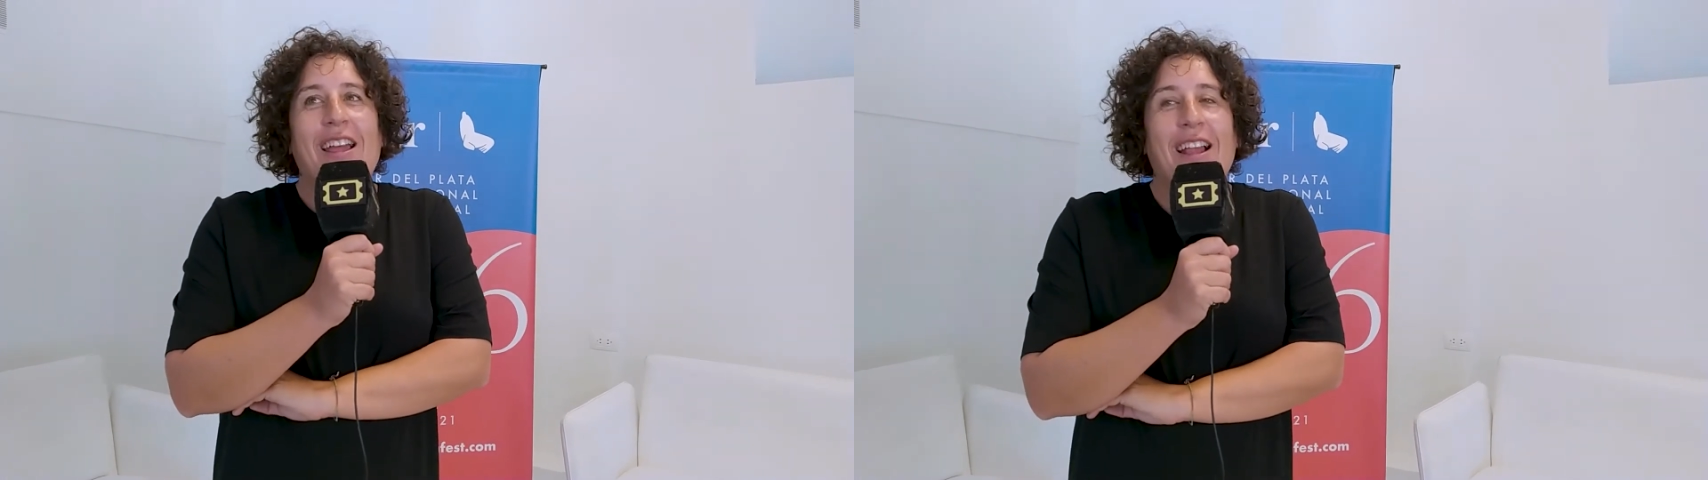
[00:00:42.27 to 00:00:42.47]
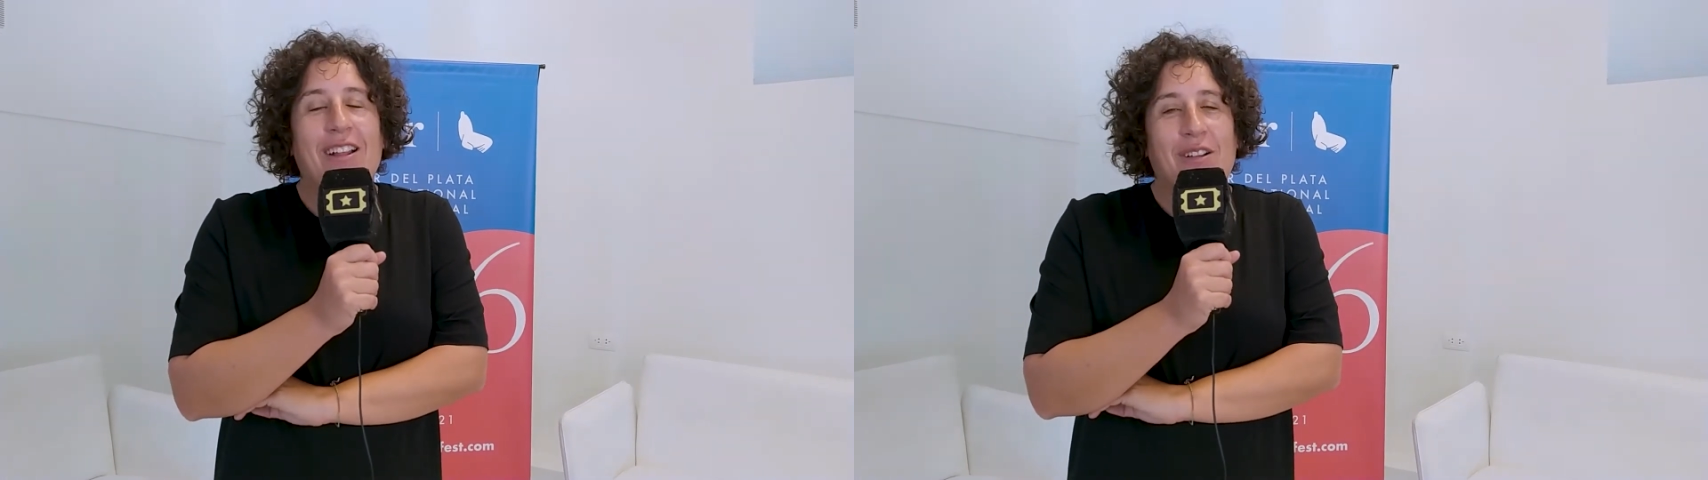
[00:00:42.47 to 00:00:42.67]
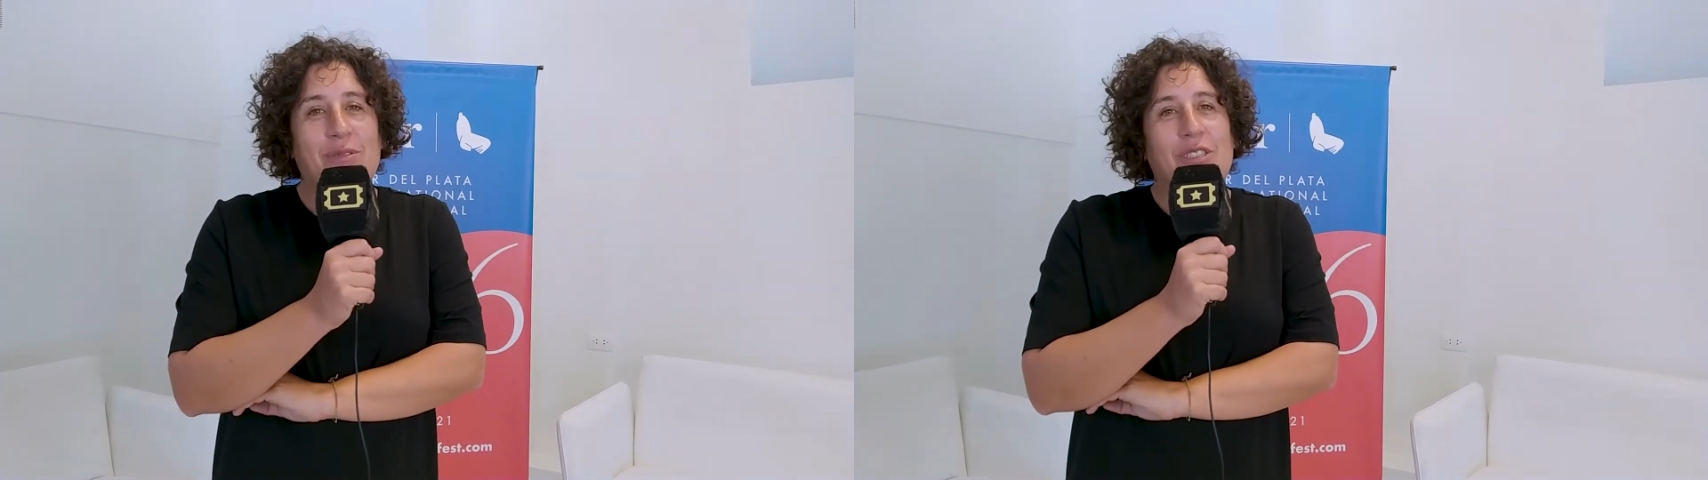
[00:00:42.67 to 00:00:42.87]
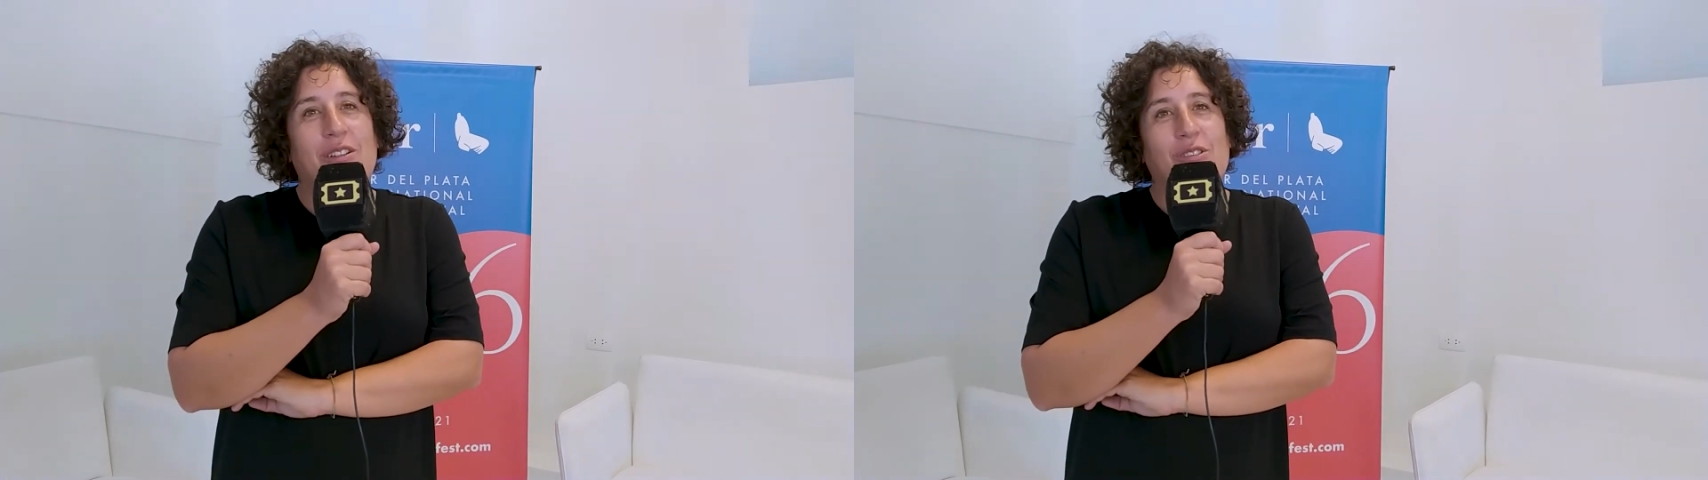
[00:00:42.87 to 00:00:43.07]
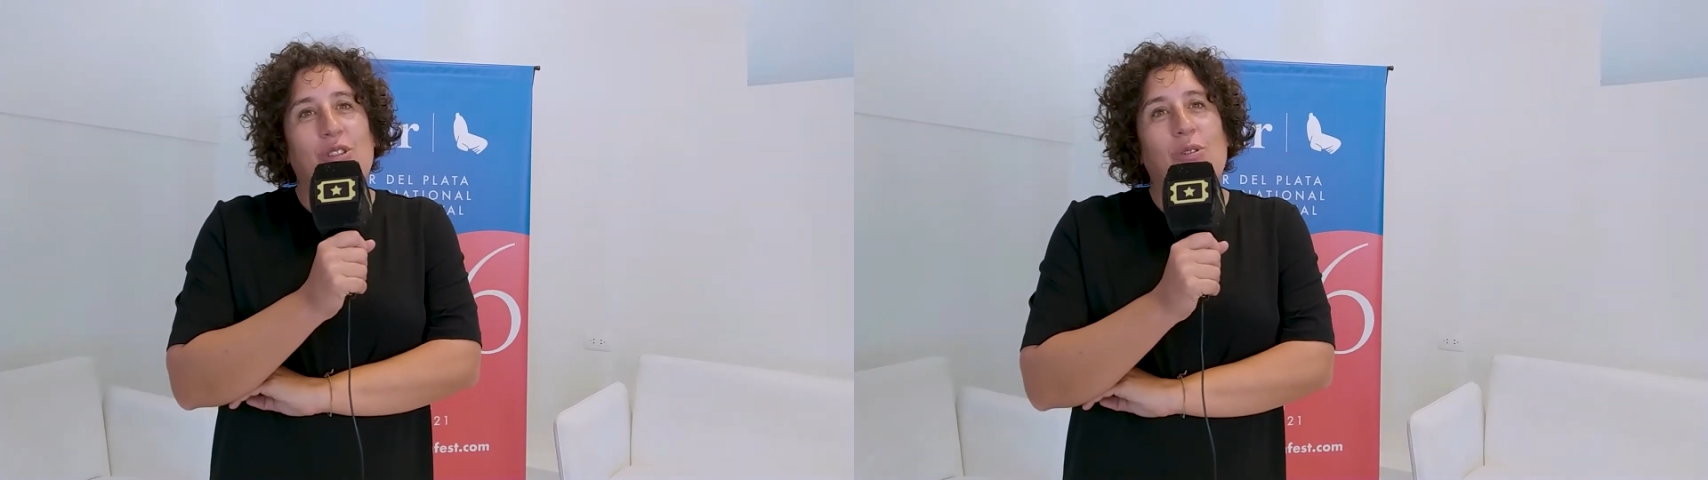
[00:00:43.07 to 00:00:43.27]
el cómo se
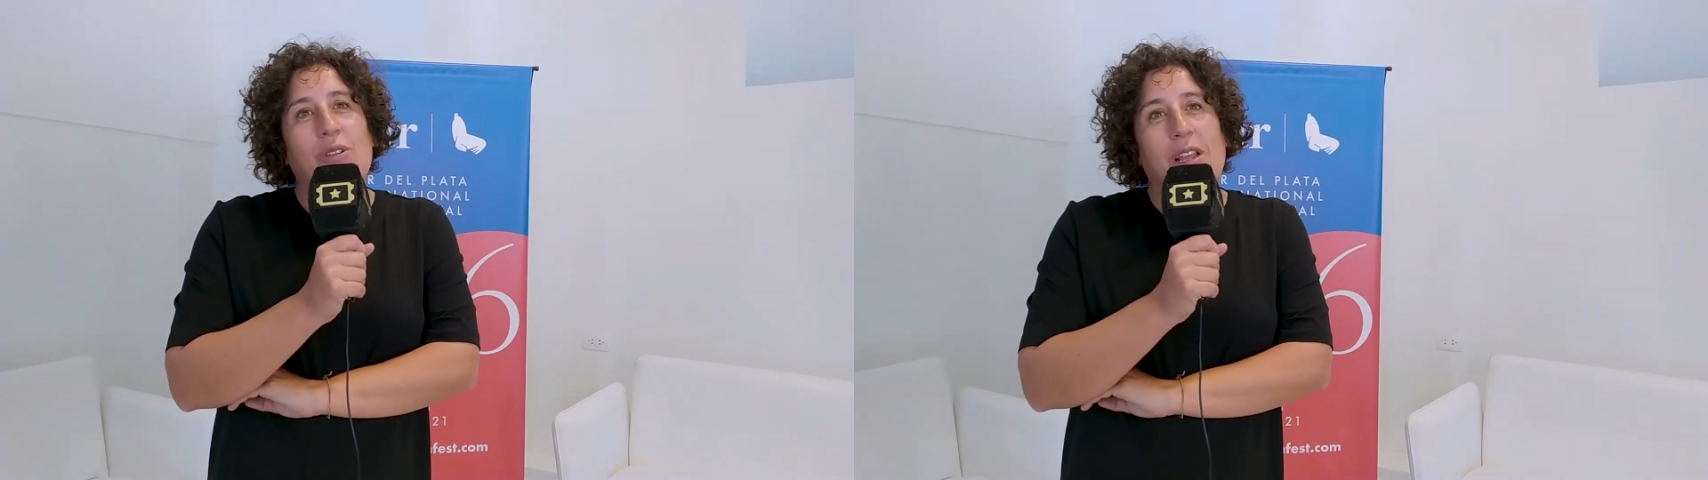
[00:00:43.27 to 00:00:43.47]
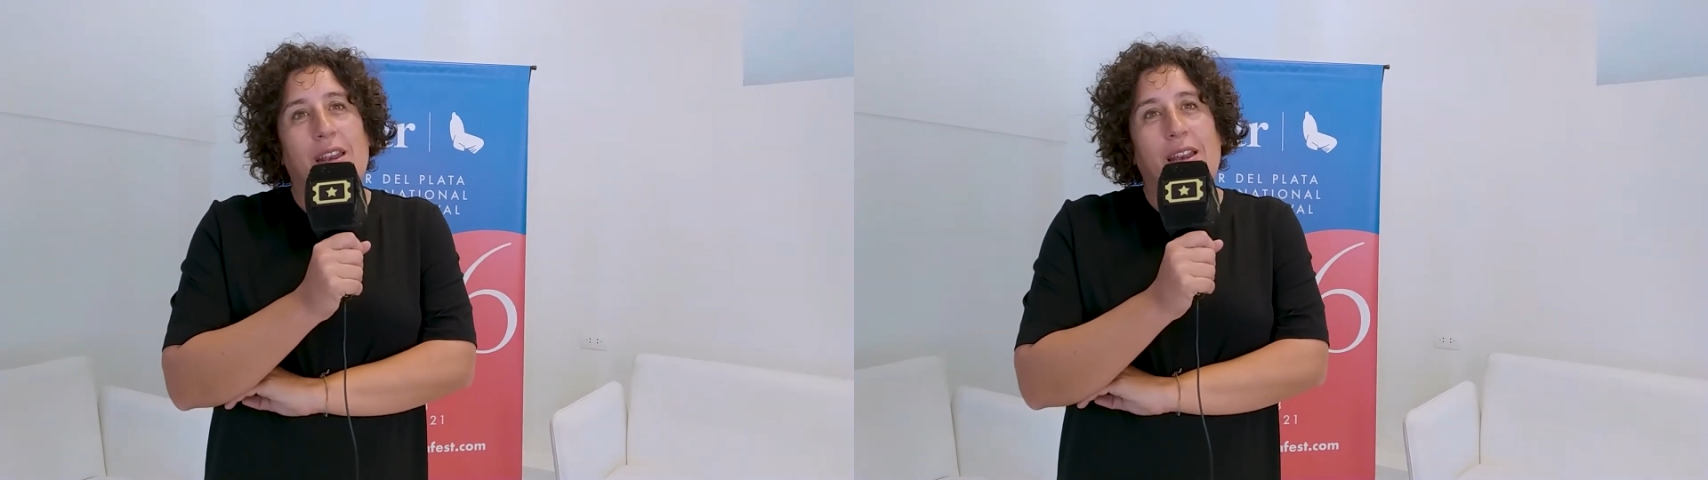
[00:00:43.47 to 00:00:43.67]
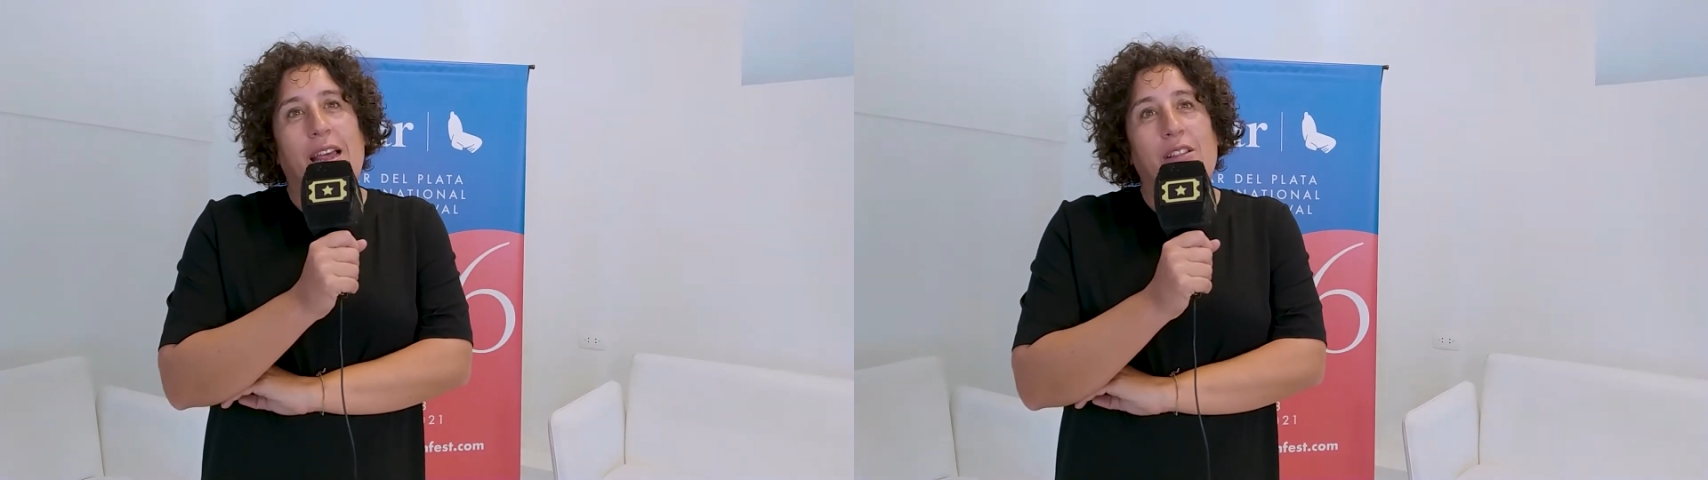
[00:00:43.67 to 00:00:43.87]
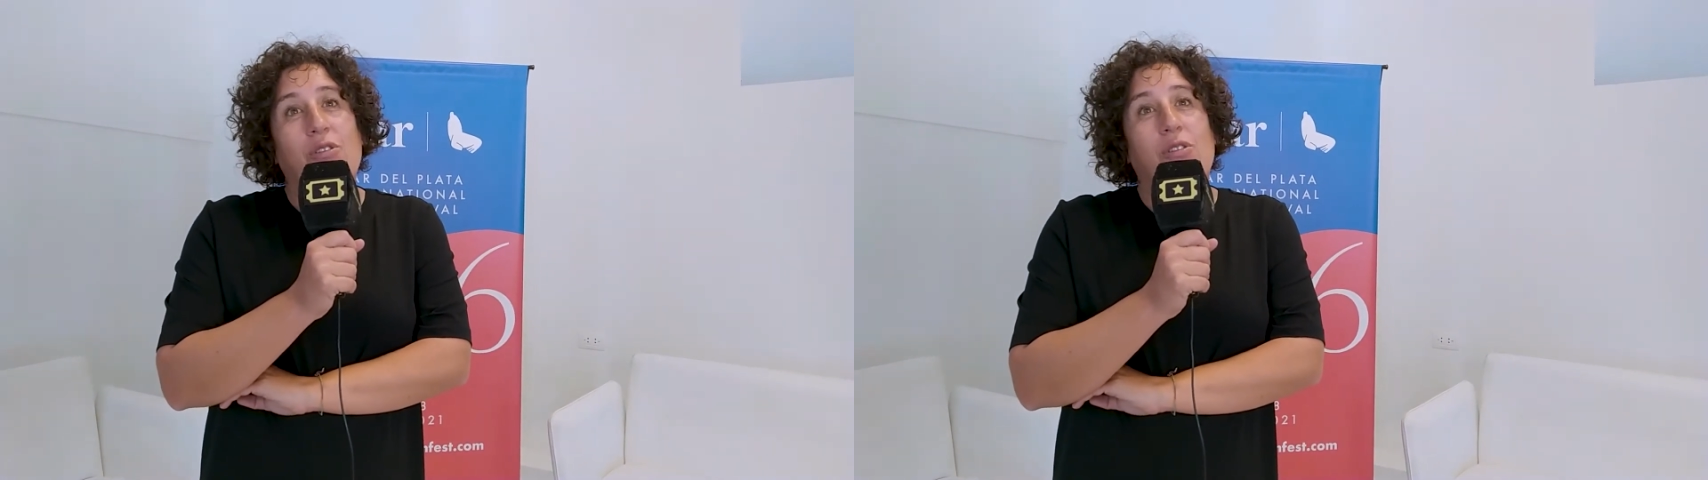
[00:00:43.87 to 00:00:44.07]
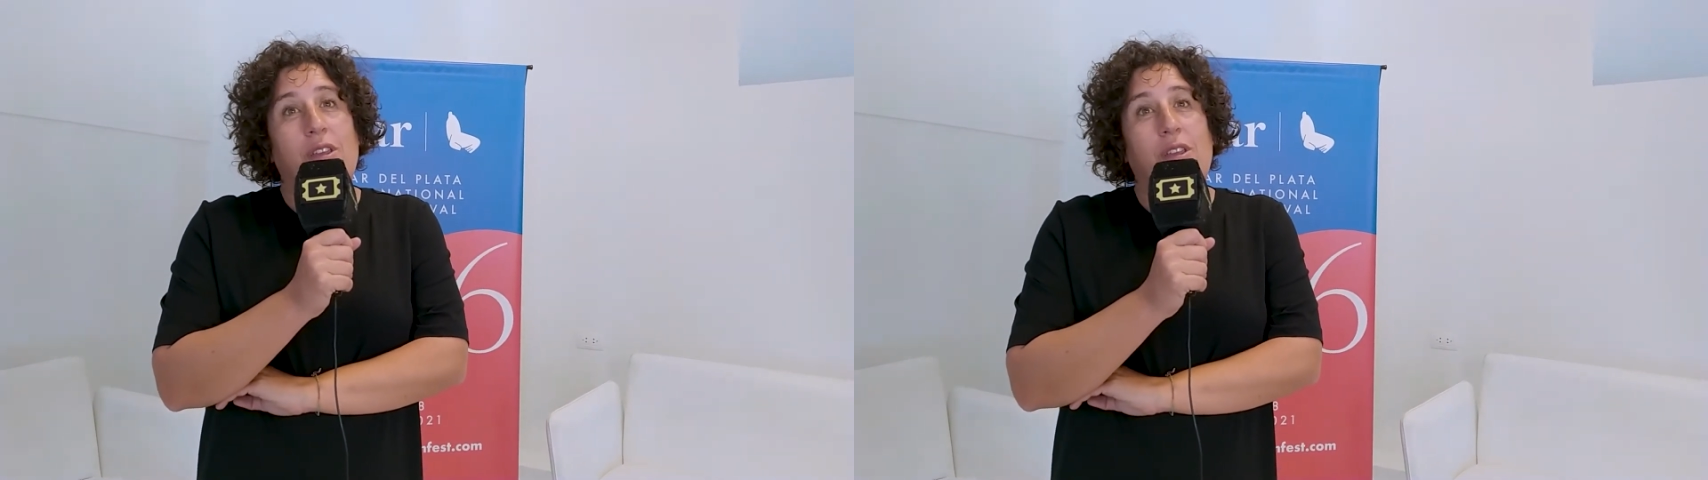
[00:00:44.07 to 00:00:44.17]
construye el relato,